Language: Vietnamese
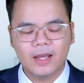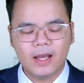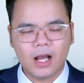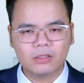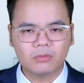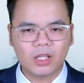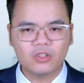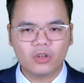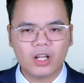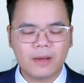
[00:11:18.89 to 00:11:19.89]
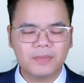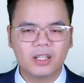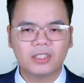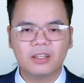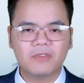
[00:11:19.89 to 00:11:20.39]
Hãng thông tấn John Hap đưa
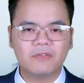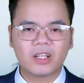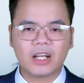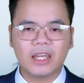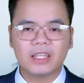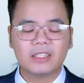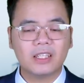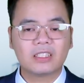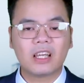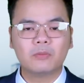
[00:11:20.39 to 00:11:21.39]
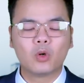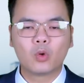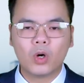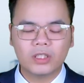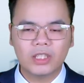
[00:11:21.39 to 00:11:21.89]
tin về việc này, trích dẫn một
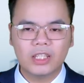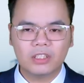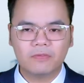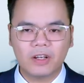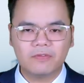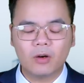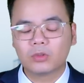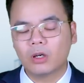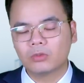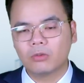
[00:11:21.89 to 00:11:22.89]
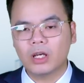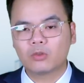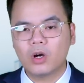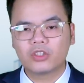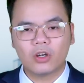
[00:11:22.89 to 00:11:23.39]
nguồn tin trong văn phòng Tổng thống Hàn
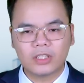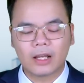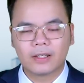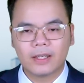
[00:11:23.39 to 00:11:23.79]
Quốc cho rằng